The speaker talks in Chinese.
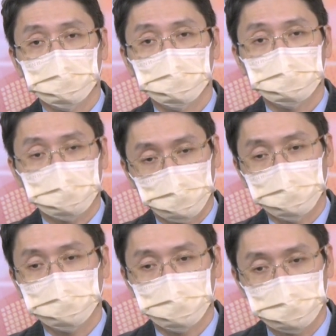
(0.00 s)
三
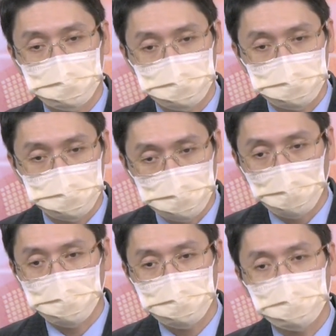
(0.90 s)
万片、五
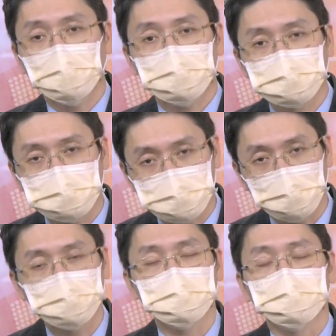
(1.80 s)
万片还是十万片？